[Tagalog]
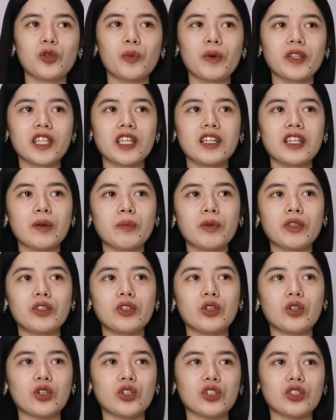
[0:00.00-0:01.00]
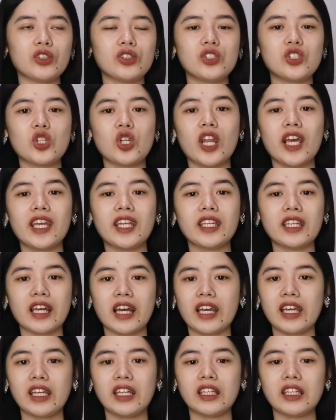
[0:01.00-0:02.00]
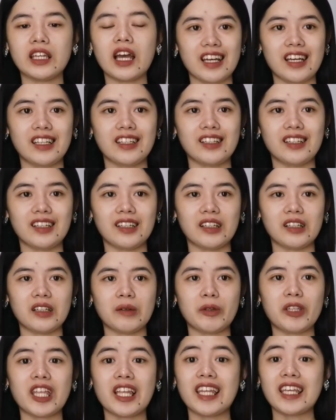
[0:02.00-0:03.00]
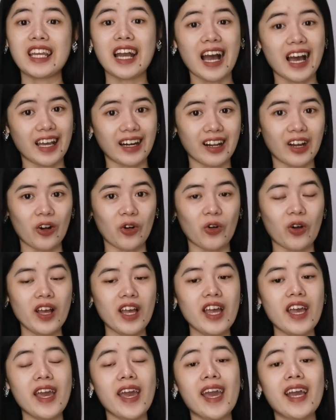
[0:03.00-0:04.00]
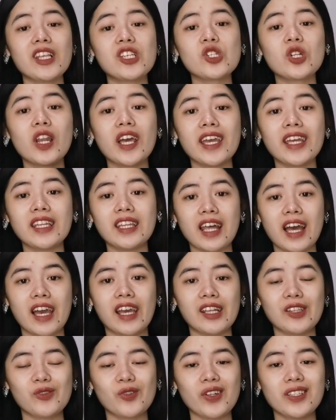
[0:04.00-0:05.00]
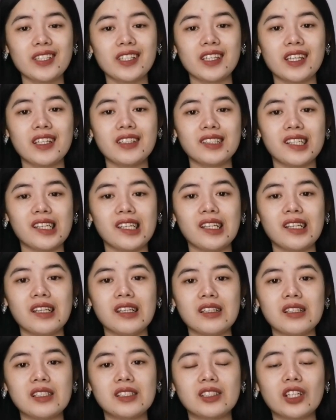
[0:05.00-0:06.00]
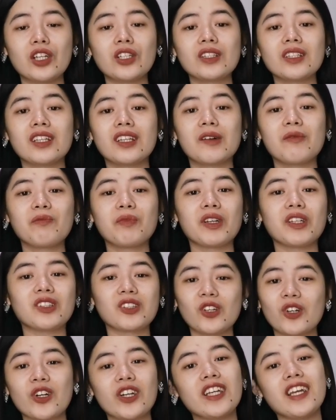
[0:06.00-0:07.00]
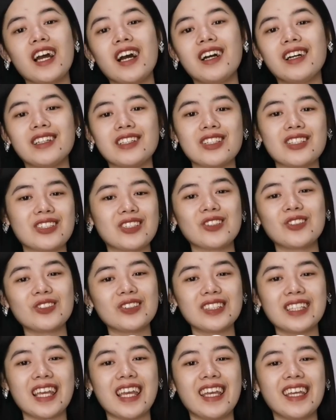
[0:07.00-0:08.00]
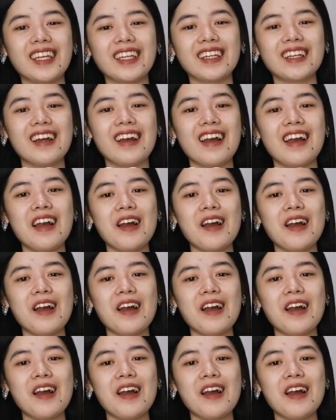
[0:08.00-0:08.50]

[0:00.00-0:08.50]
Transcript: Dumating kami doon July 9 na ng madaling araw. Eh, July 9, 2019, start na ng pictorial and shooting